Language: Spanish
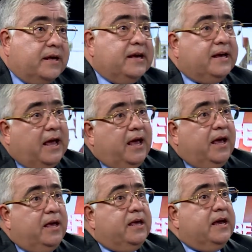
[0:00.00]
en qué
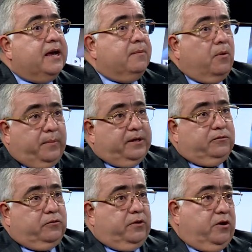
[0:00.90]
y en qué
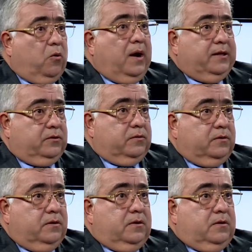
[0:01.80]
momento y mm. cuándo,
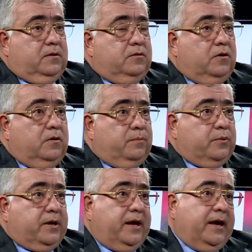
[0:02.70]
mm. ¿no?
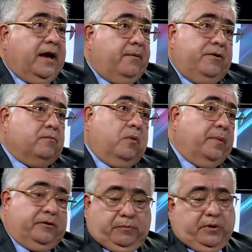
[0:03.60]
Porque ha habido
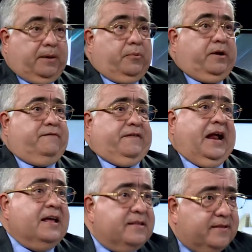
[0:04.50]
momentos, por ejemplo, que
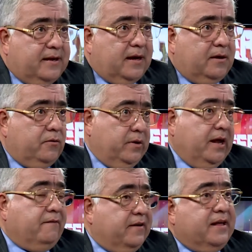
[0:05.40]
Francia,
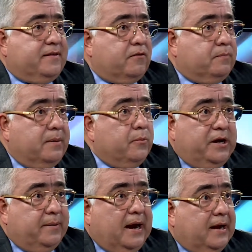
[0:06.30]
Francia es un país muy
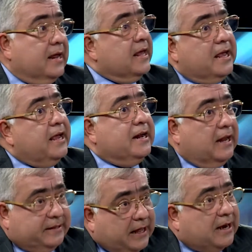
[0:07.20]
liberal.
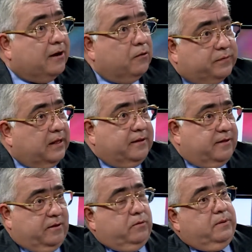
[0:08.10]
Inglaterra, no obstante
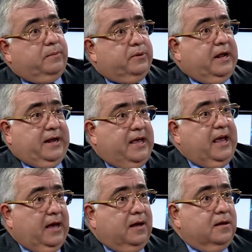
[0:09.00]
ser una
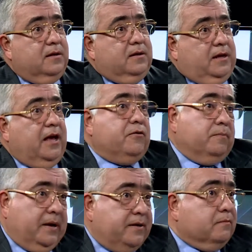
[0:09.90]
monarquía, es, un,
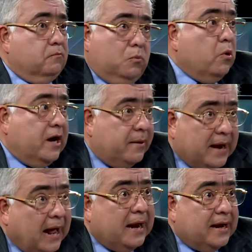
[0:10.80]
país, muy
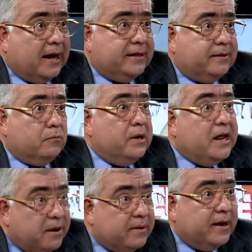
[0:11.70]
liberal, la gente es muy
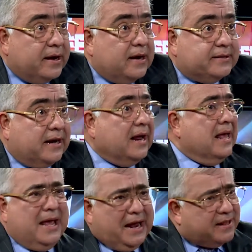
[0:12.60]
libre en Inglaterra,
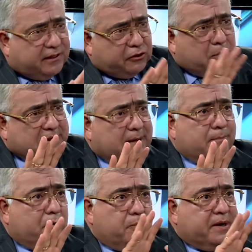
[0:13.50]
y en el sentido más
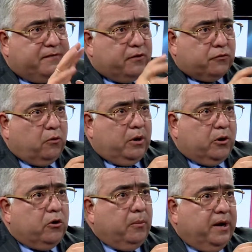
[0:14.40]
amplio, no me refiero solo a lo
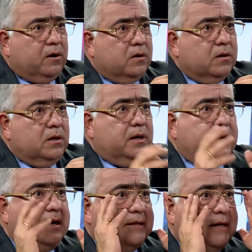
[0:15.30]
económico.
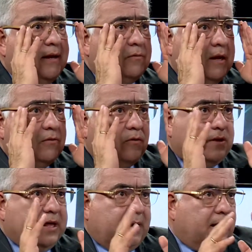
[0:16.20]
Inglaterra es una
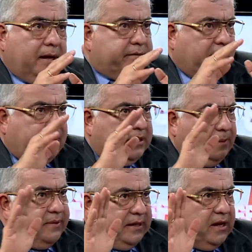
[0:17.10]
sociedad
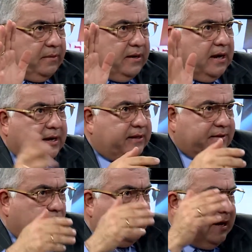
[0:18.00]
tremendamente libre, la gente
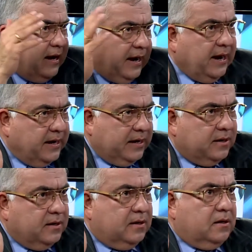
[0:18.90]
hace lo que le da la gana,
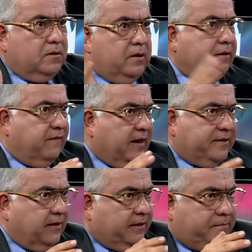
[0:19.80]
y en
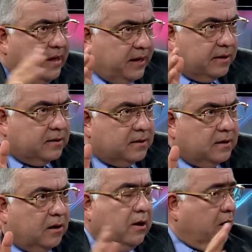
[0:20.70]
Francia también.
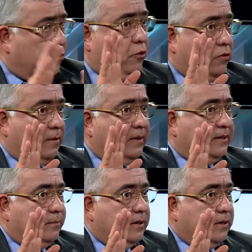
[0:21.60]
Ahora, curiosamente, por